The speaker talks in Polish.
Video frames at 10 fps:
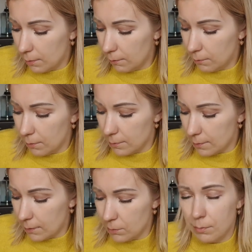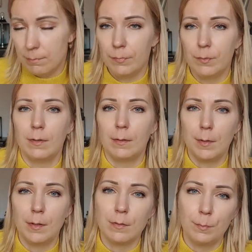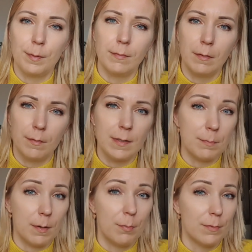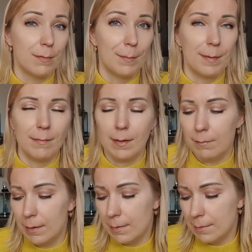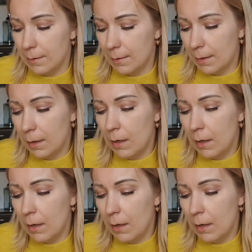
dostać tu na miejscu, pewnie wesprę, bo są naprawdę rewelacyjne.